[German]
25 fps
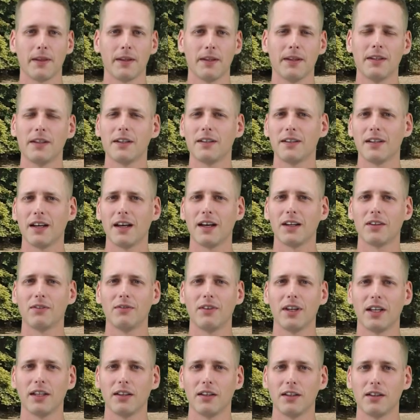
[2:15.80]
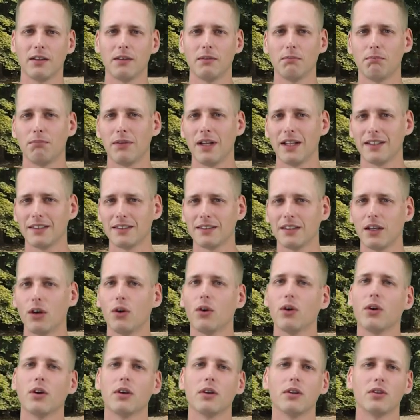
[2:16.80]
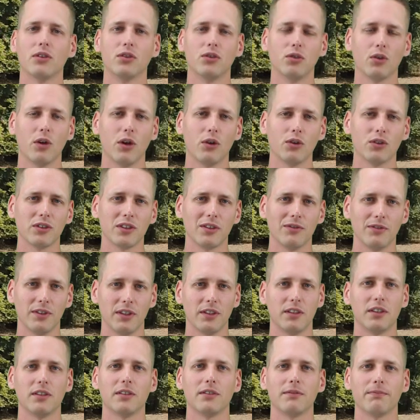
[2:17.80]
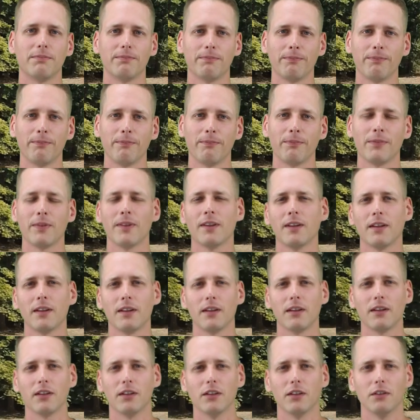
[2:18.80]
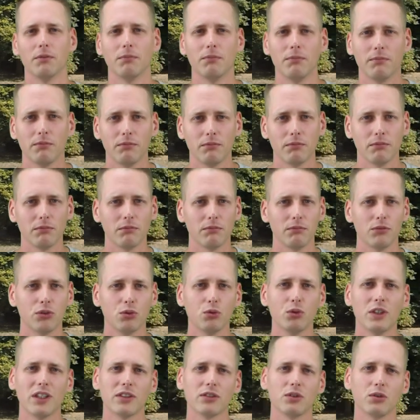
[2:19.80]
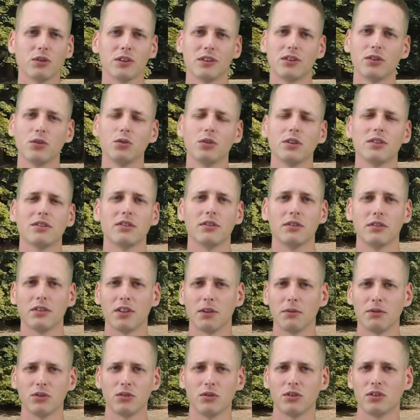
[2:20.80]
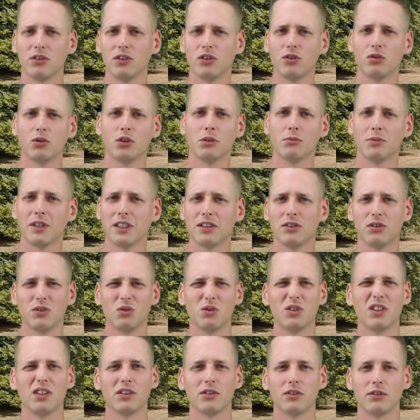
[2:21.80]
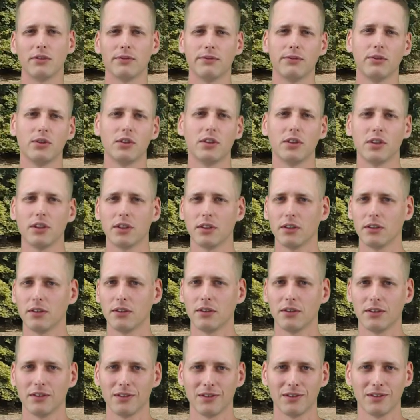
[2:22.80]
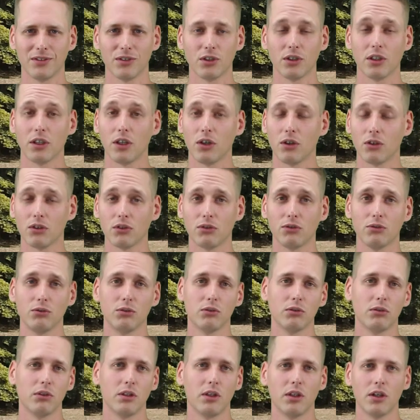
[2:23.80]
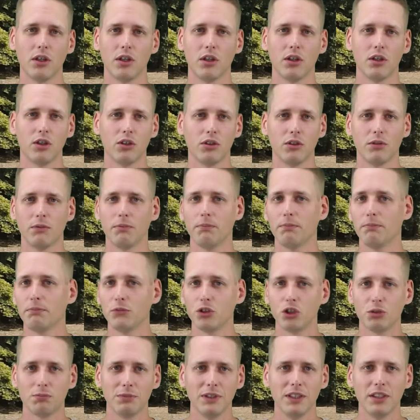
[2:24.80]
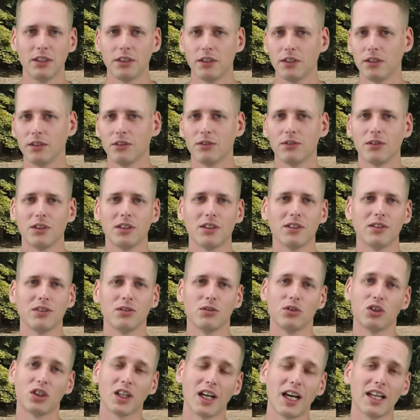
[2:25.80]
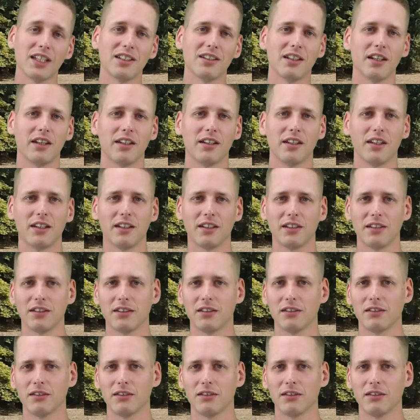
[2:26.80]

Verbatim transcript: In der Tat werden Plätze auch so ausgewählt. Ähm, Zugang zu Ressourcen, dazu ist nicht nur gemeint Zugang zu Futter, sondern auch zu Spielen oder zu Streichleinheiten.